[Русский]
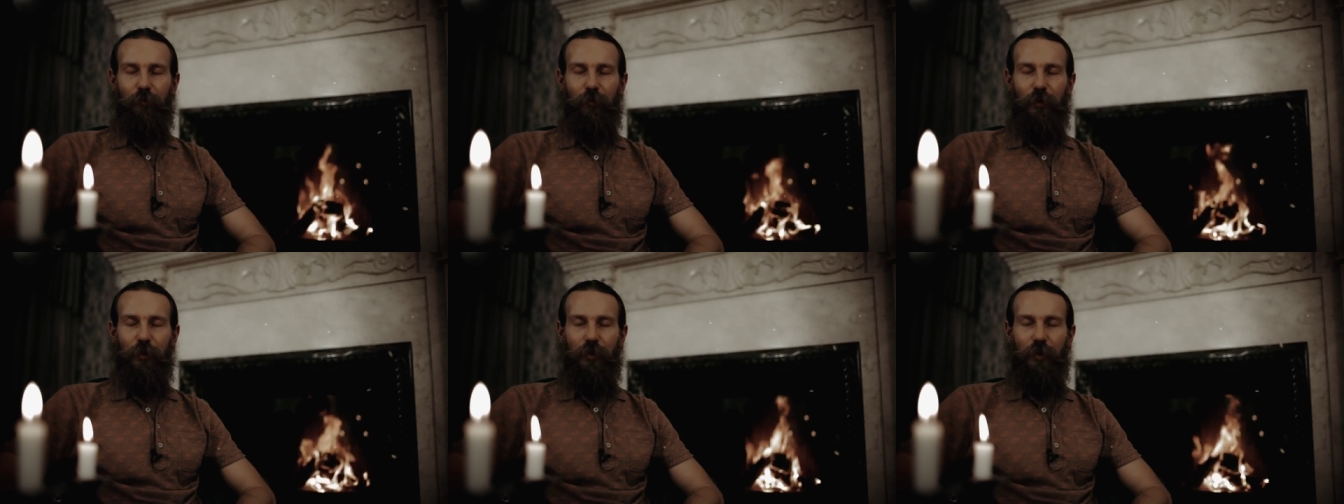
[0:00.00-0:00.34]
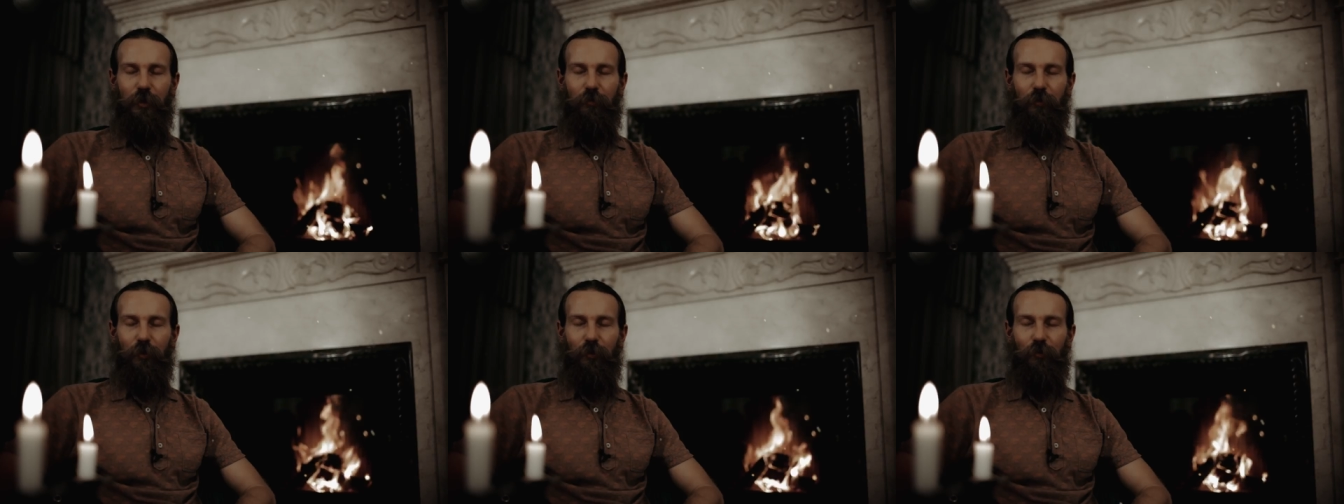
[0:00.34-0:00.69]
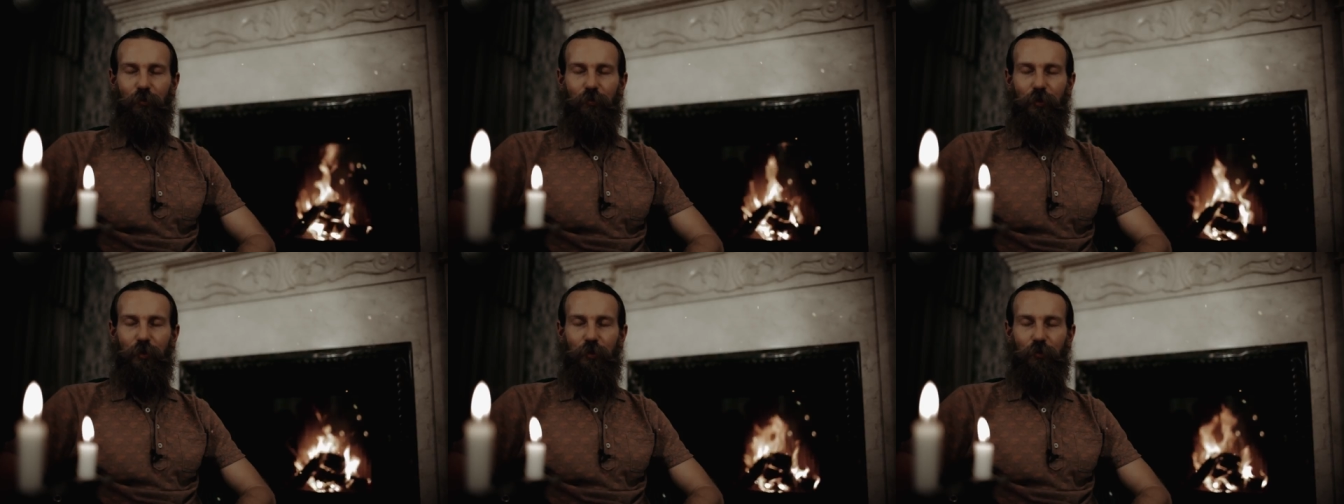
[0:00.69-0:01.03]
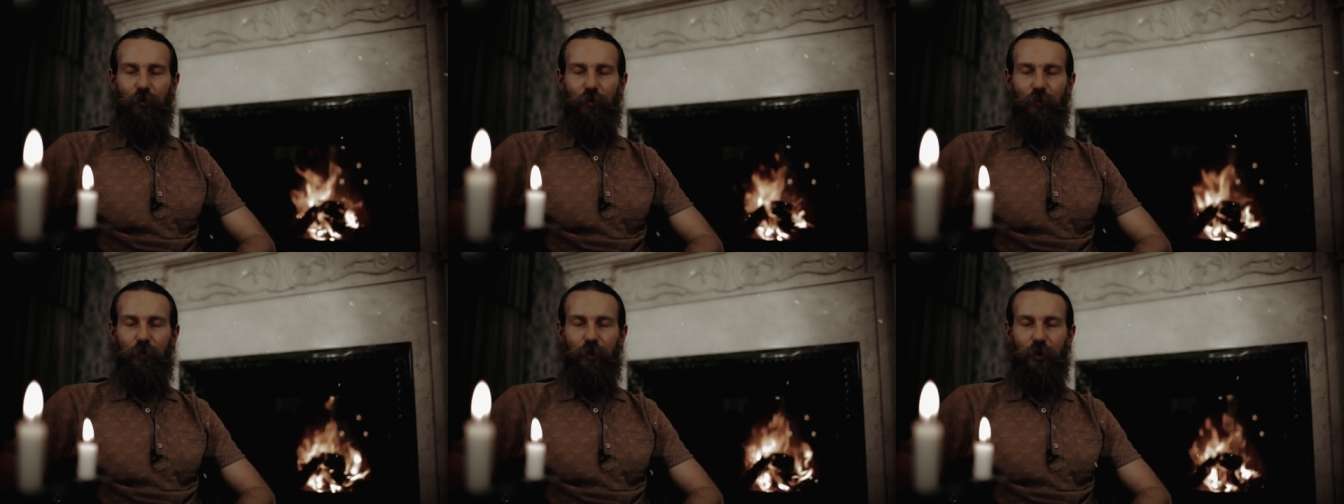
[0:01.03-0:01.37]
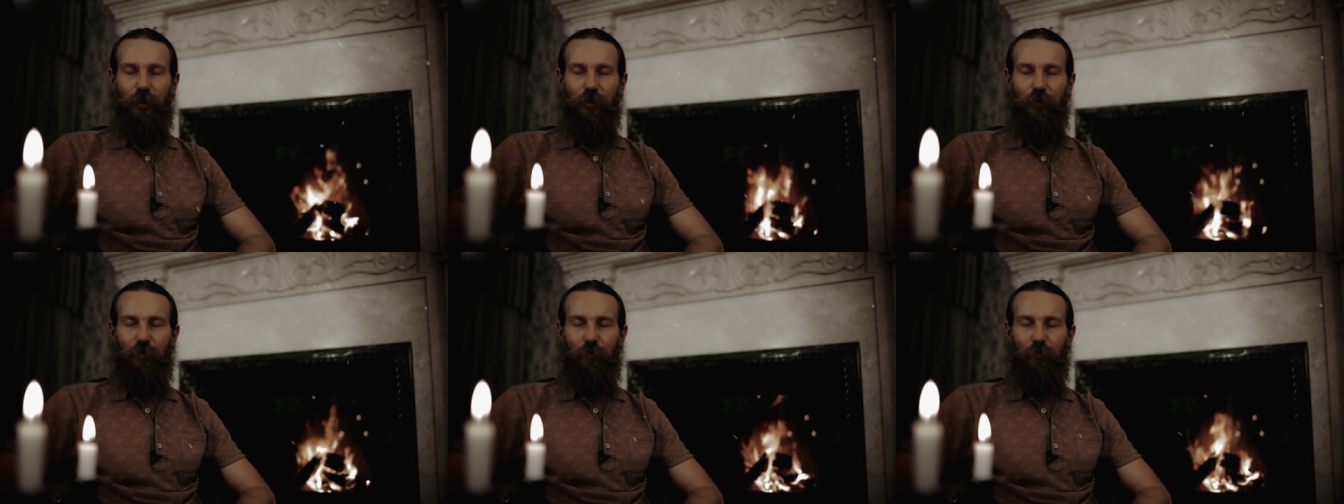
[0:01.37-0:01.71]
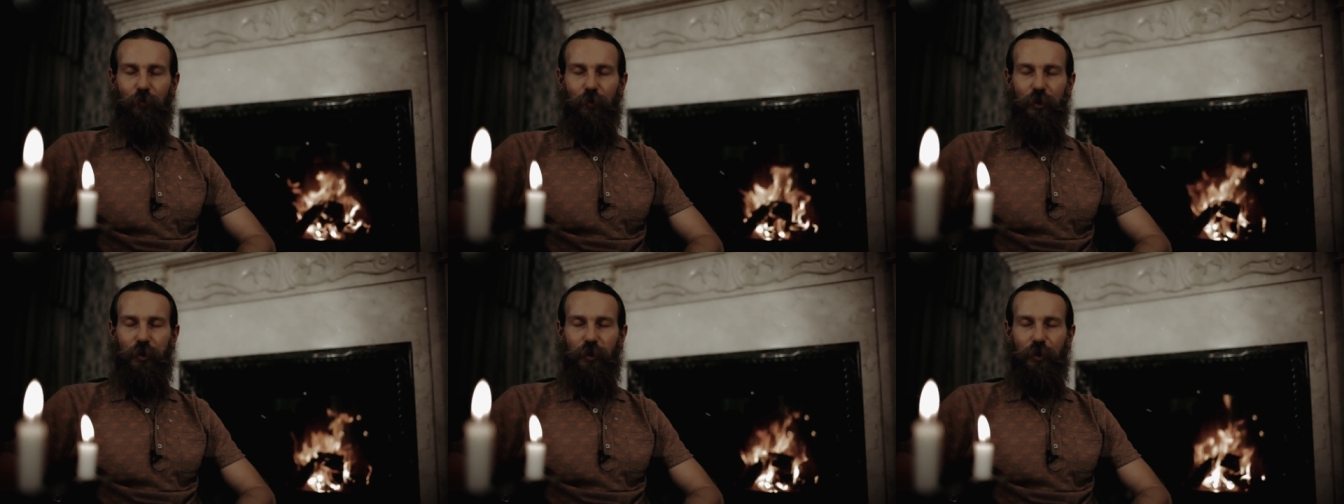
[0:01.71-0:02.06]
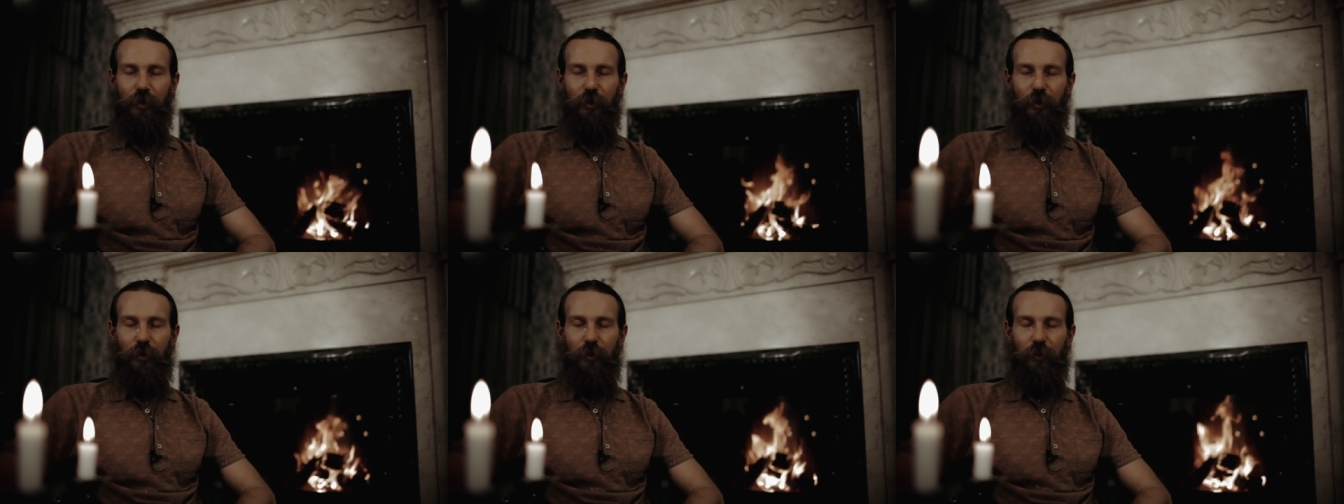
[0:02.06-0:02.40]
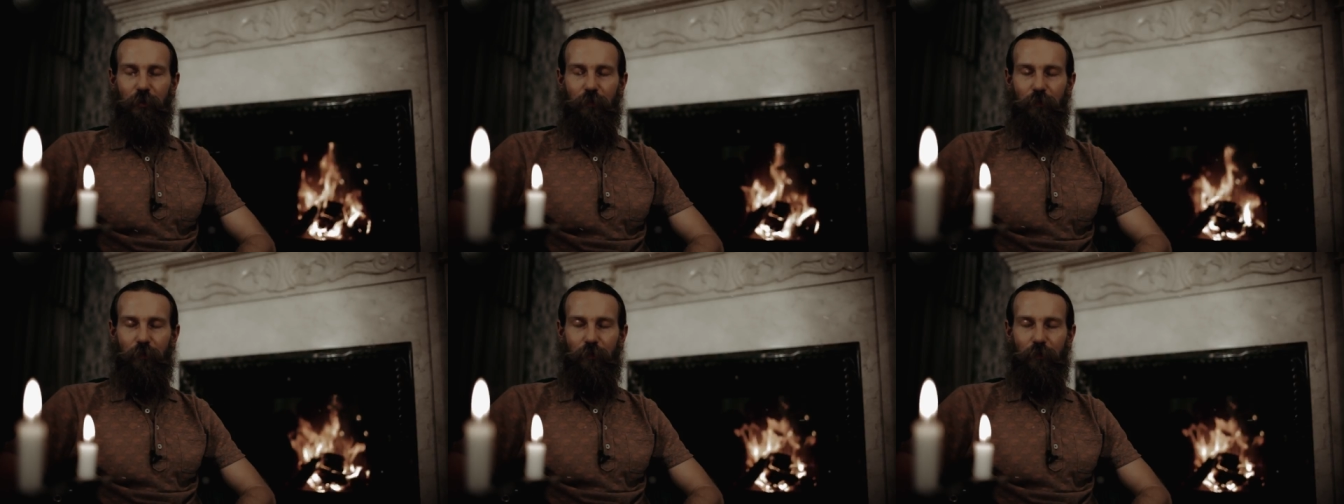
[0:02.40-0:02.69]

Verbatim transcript: на самый глубинный уровень нашего подсознания.